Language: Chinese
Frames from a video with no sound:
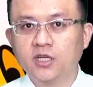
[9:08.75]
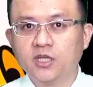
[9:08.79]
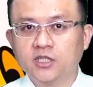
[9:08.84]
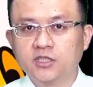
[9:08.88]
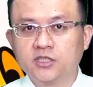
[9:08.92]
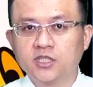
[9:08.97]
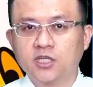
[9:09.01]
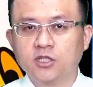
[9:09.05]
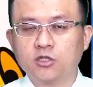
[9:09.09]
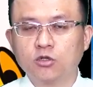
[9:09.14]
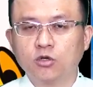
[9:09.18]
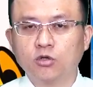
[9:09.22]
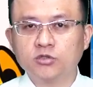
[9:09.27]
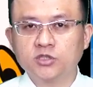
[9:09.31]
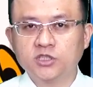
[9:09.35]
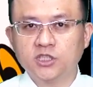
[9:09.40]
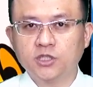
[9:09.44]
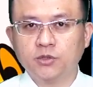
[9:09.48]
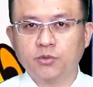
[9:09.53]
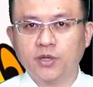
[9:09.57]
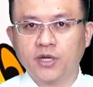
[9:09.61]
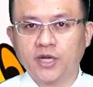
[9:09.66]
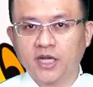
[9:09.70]
这个供给
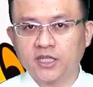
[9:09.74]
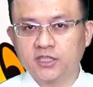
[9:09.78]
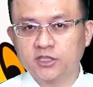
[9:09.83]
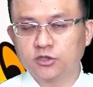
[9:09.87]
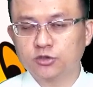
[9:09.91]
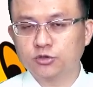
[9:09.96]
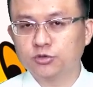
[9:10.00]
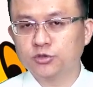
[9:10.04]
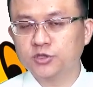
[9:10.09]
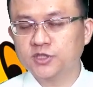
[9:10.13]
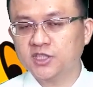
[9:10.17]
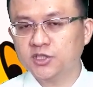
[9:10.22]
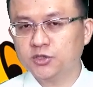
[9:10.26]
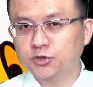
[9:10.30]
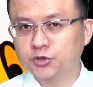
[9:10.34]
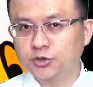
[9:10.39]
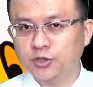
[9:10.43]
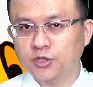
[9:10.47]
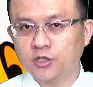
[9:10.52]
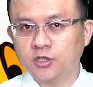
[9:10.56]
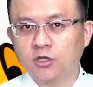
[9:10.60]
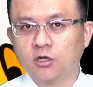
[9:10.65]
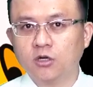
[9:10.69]
会开始出现
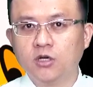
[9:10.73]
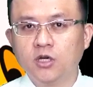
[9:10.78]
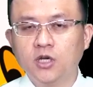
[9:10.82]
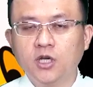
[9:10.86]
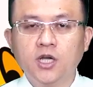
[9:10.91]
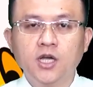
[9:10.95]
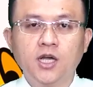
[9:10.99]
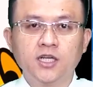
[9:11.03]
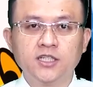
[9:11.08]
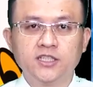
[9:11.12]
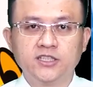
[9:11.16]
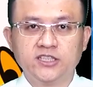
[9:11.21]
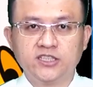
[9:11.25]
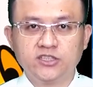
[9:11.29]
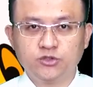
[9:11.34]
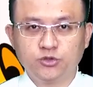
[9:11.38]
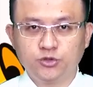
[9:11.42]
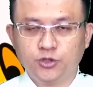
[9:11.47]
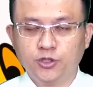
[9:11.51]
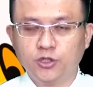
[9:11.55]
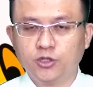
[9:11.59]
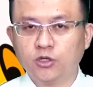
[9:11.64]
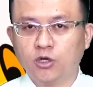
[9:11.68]
缺口，而且是
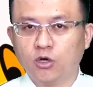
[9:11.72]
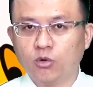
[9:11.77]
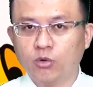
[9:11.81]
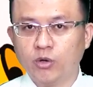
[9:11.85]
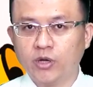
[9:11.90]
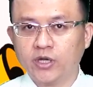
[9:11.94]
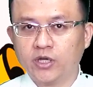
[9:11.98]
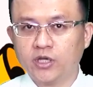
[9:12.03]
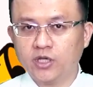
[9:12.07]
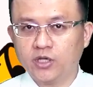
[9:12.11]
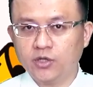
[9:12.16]
缺口会。